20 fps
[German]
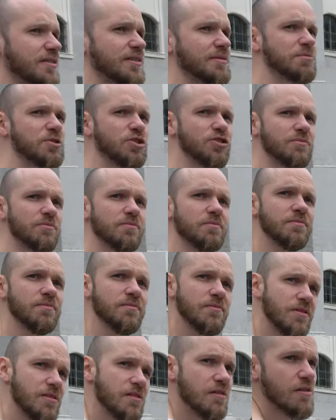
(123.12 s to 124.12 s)
habe schon,
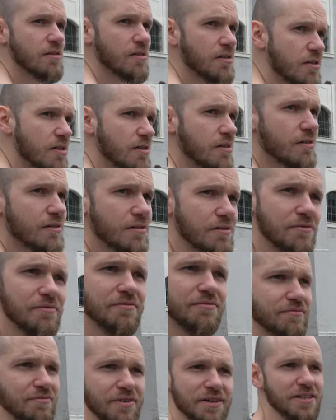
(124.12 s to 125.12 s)

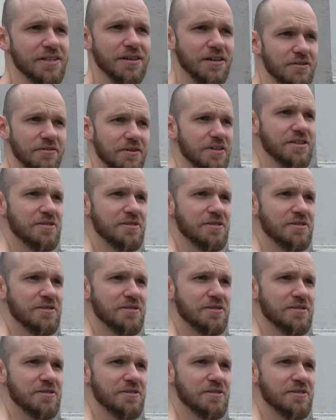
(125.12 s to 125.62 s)
weiß gar nicht, was ich